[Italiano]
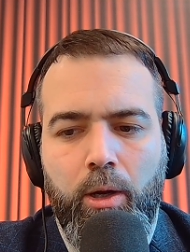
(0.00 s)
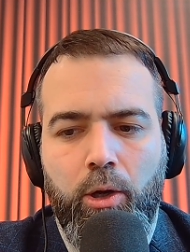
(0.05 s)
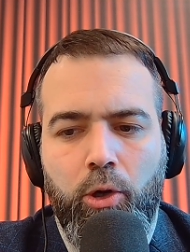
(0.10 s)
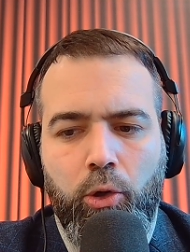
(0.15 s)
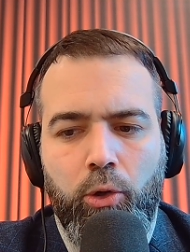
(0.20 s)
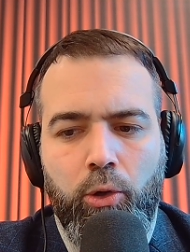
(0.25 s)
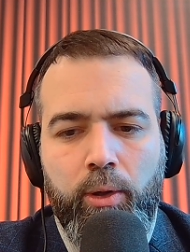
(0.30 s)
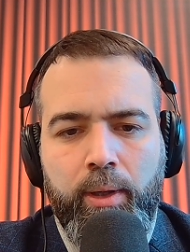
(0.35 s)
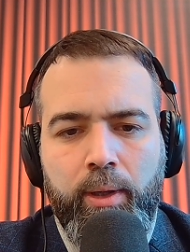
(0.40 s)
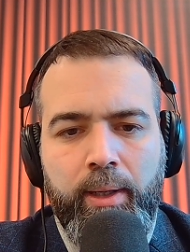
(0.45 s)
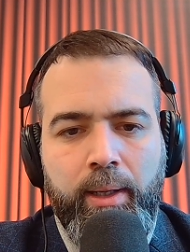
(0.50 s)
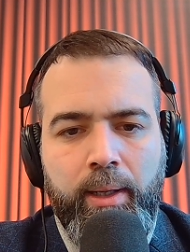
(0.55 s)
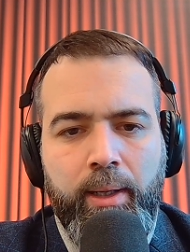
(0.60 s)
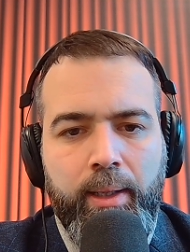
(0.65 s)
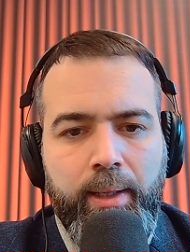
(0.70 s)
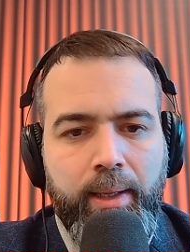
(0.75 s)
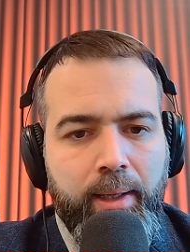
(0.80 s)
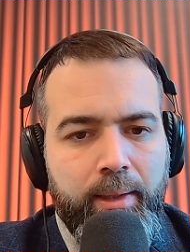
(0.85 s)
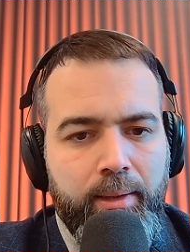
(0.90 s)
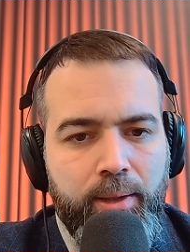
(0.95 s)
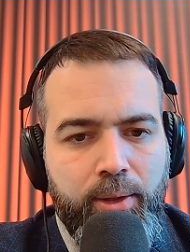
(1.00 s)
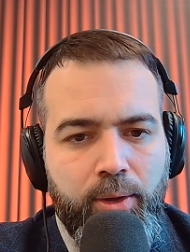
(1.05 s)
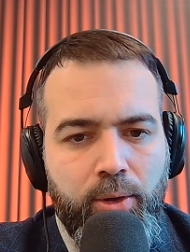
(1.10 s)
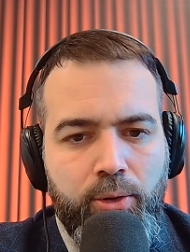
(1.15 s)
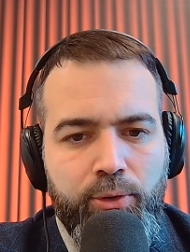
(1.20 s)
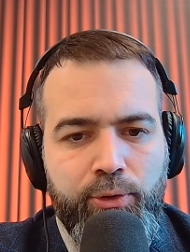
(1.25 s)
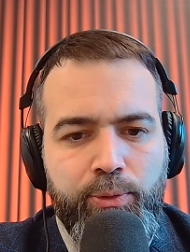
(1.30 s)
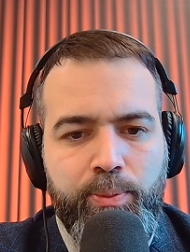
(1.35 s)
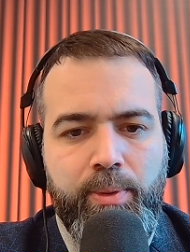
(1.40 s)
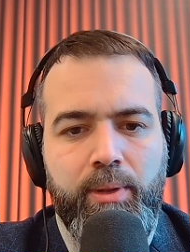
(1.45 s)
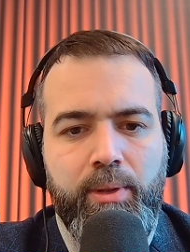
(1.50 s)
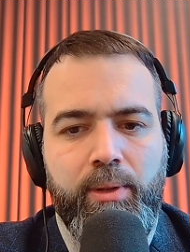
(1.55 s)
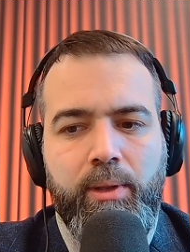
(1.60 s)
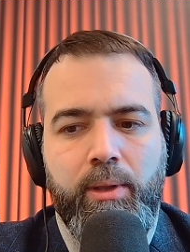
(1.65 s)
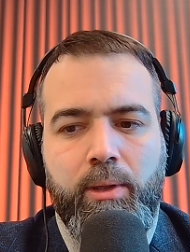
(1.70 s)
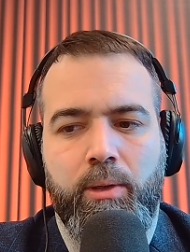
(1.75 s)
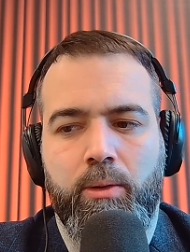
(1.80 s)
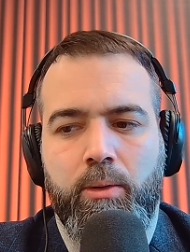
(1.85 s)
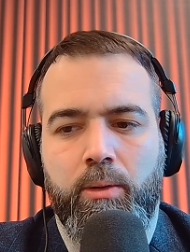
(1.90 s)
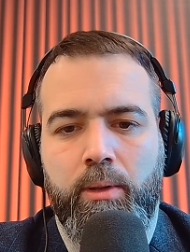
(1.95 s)
con grandi
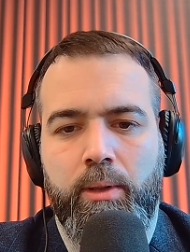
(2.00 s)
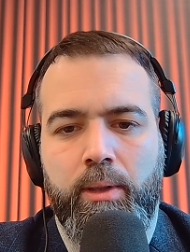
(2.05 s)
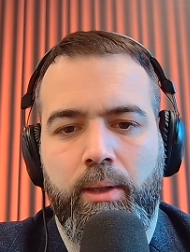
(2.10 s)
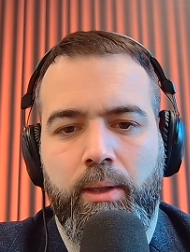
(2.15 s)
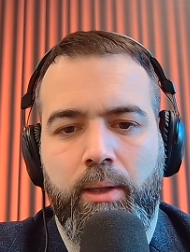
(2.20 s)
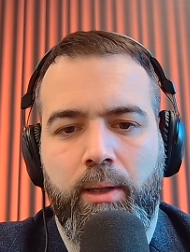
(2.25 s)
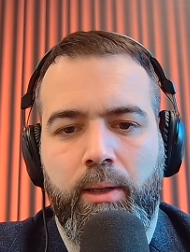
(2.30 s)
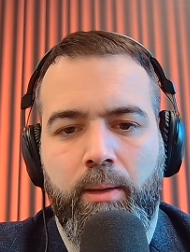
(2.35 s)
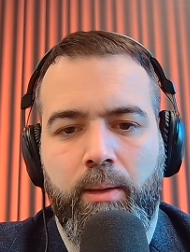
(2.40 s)
ospiti, con eh,